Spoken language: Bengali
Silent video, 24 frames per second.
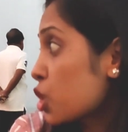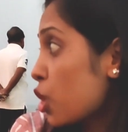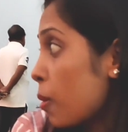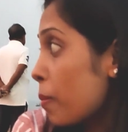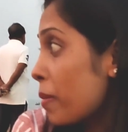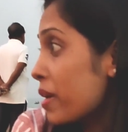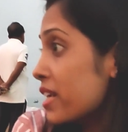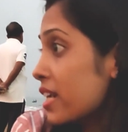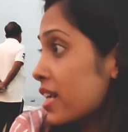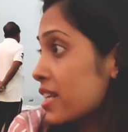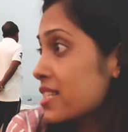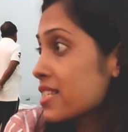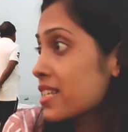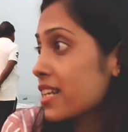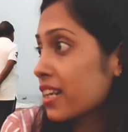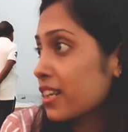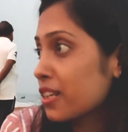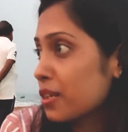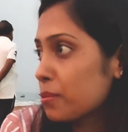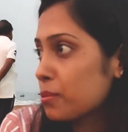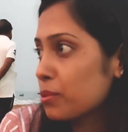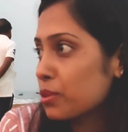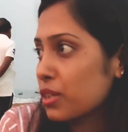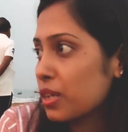সবাই আছে
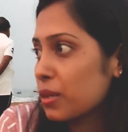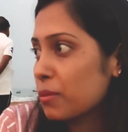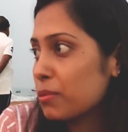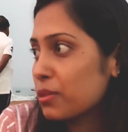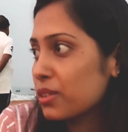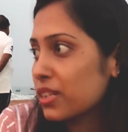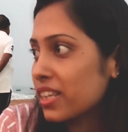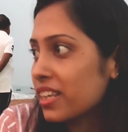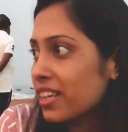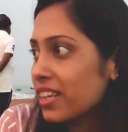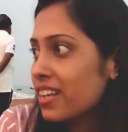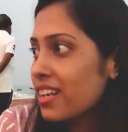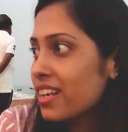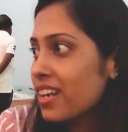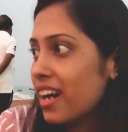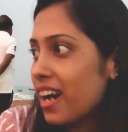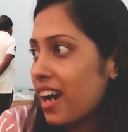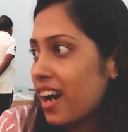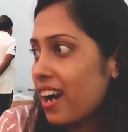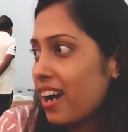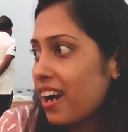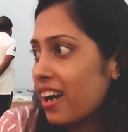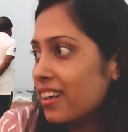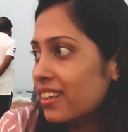এখানে মোটামুটি
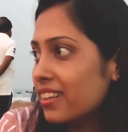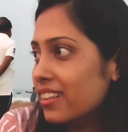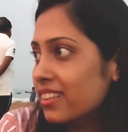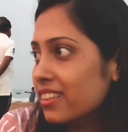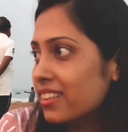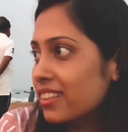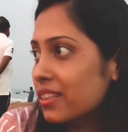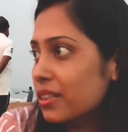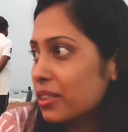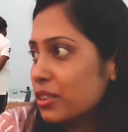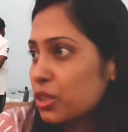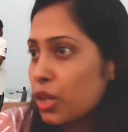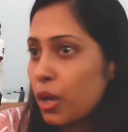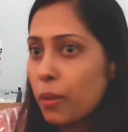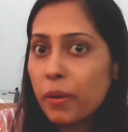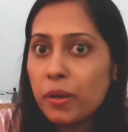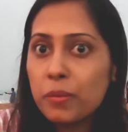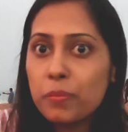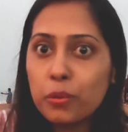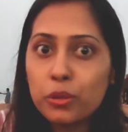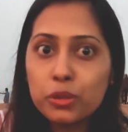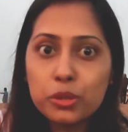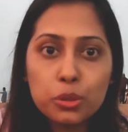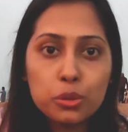আর
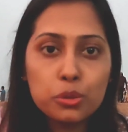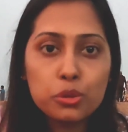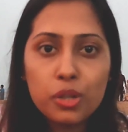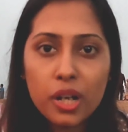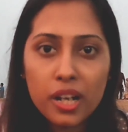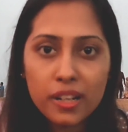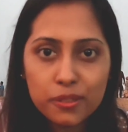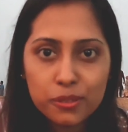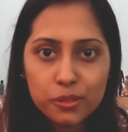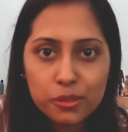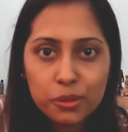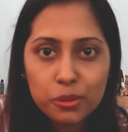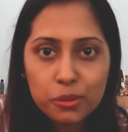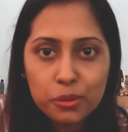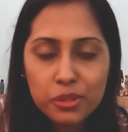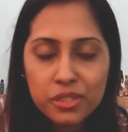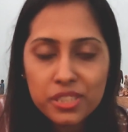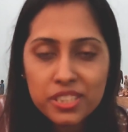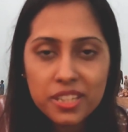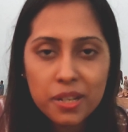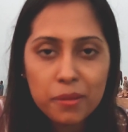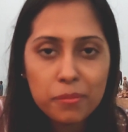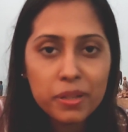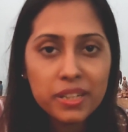সবাই প্রচণ্ড আনন্দ
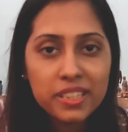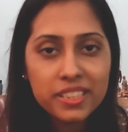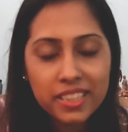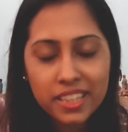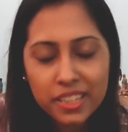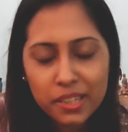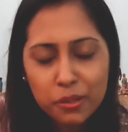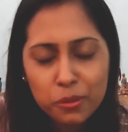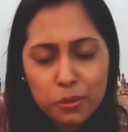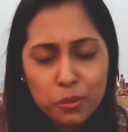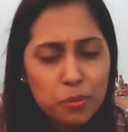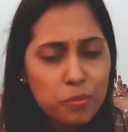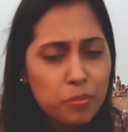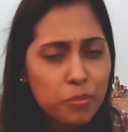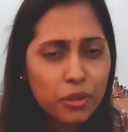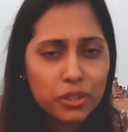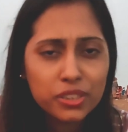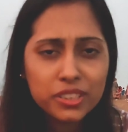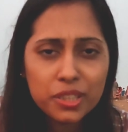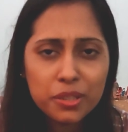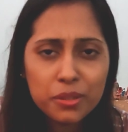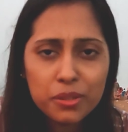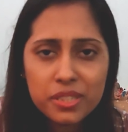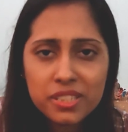করছি আমার ট্রেনে খুব
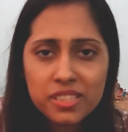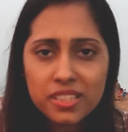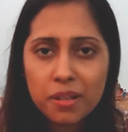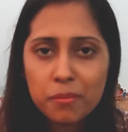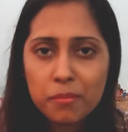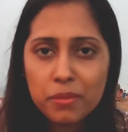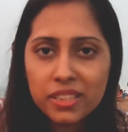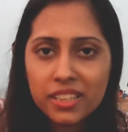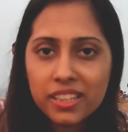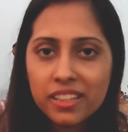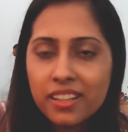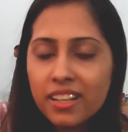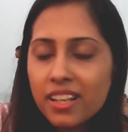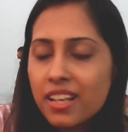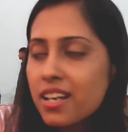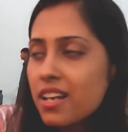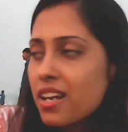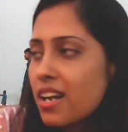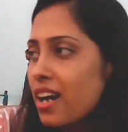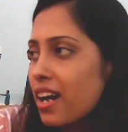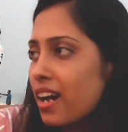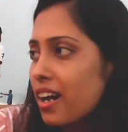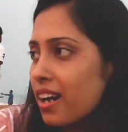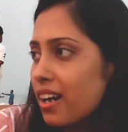মজা হয়েছে আমাদের
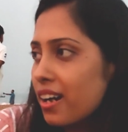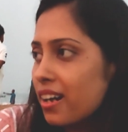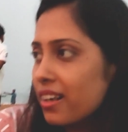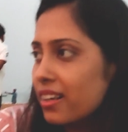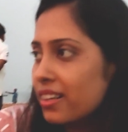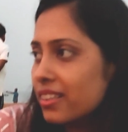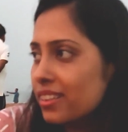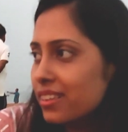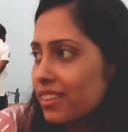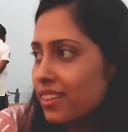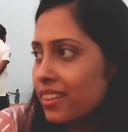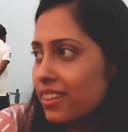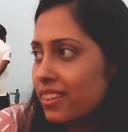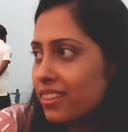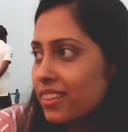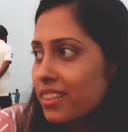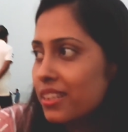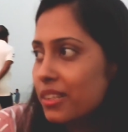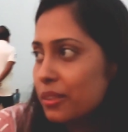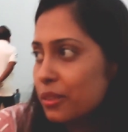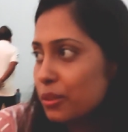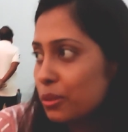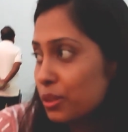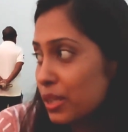
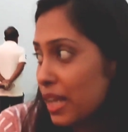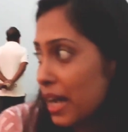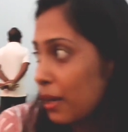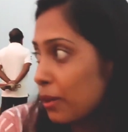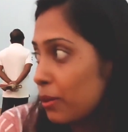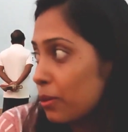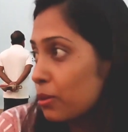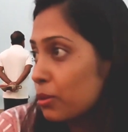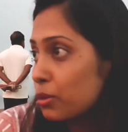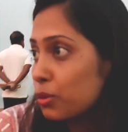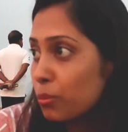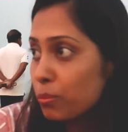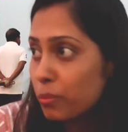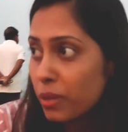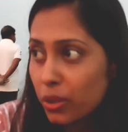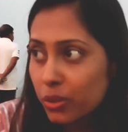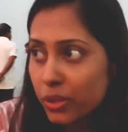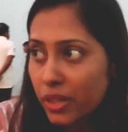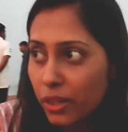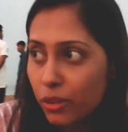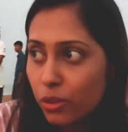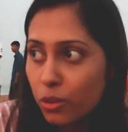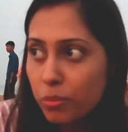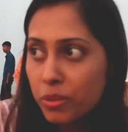তো দেখো
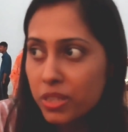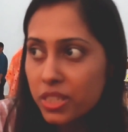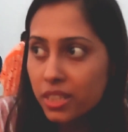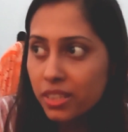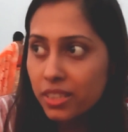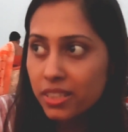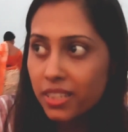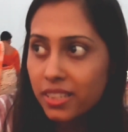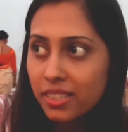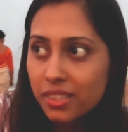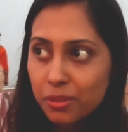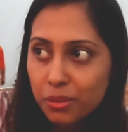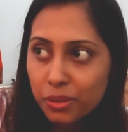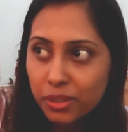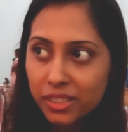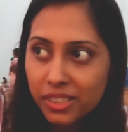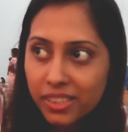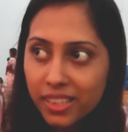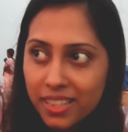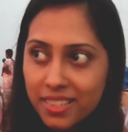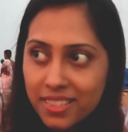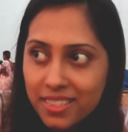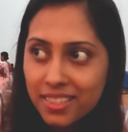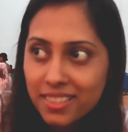তোমরাও দেখো আমার সাথে সাথে ওখান
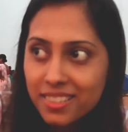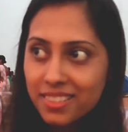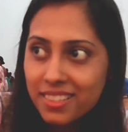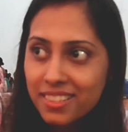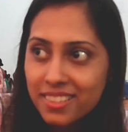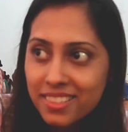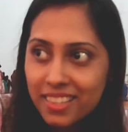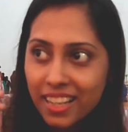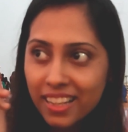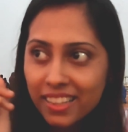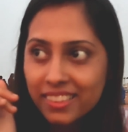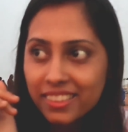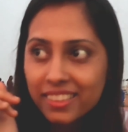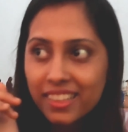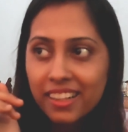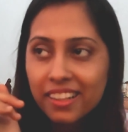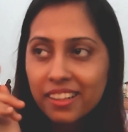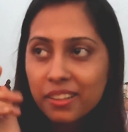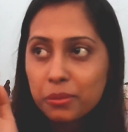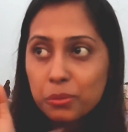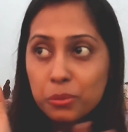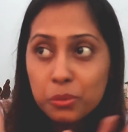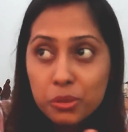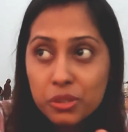দিয়ে আস্তে আস্তে সানটা
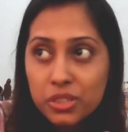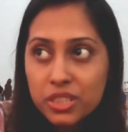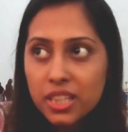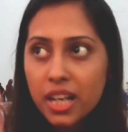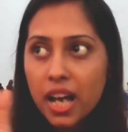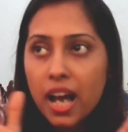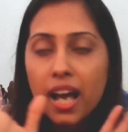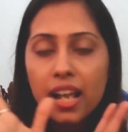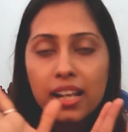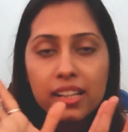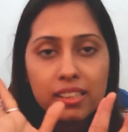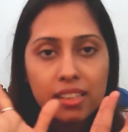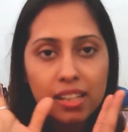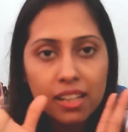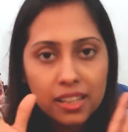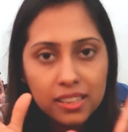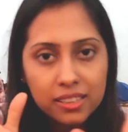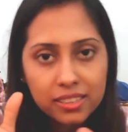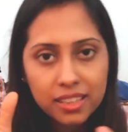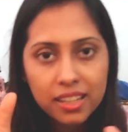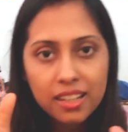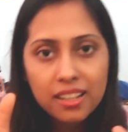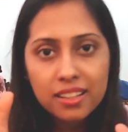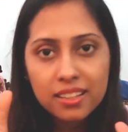উঠছে হালকা
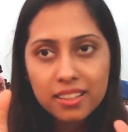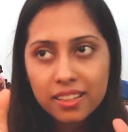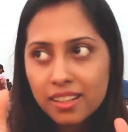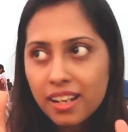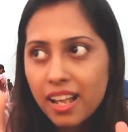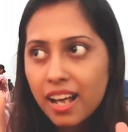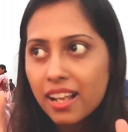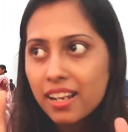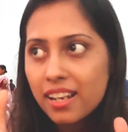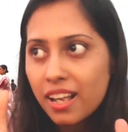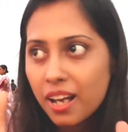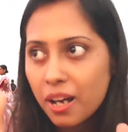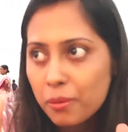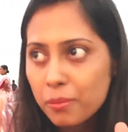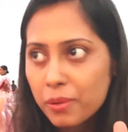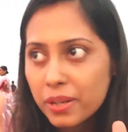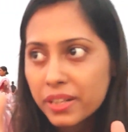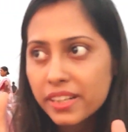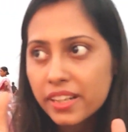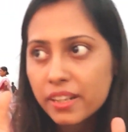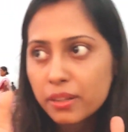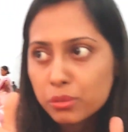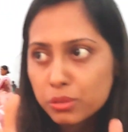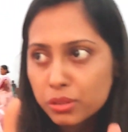হালকা লাল
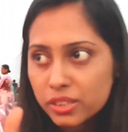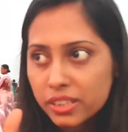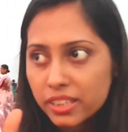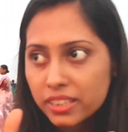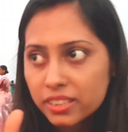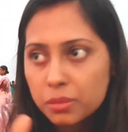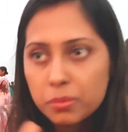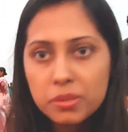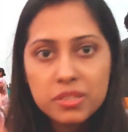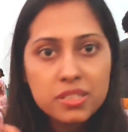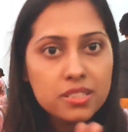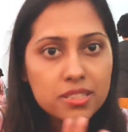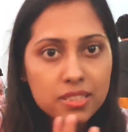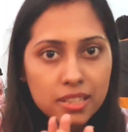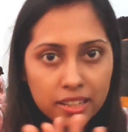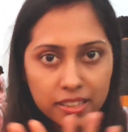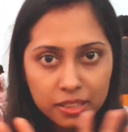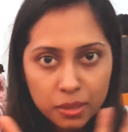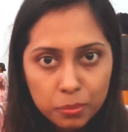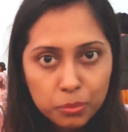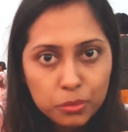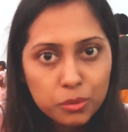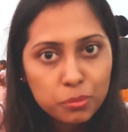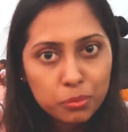আভাটা এখন দেখতে পাচ্ছি
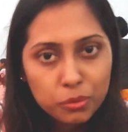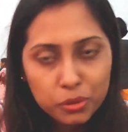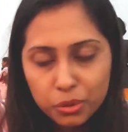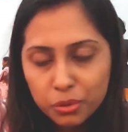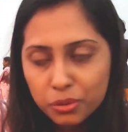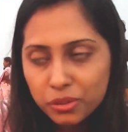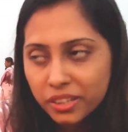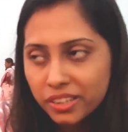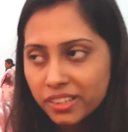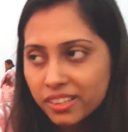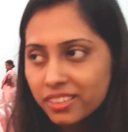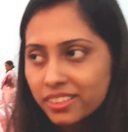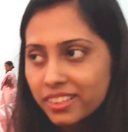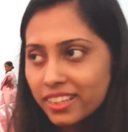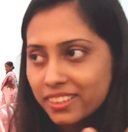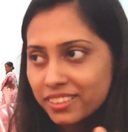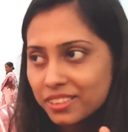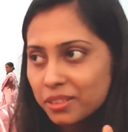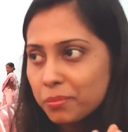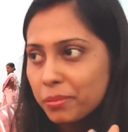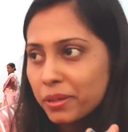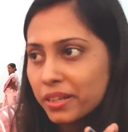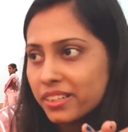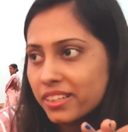সানটা পুরোপুরি ওঠেনি
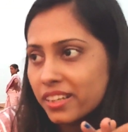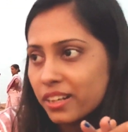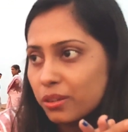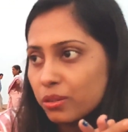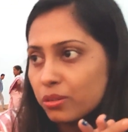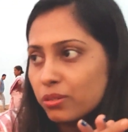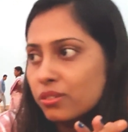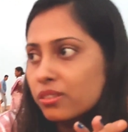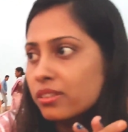দেখতে পাইনি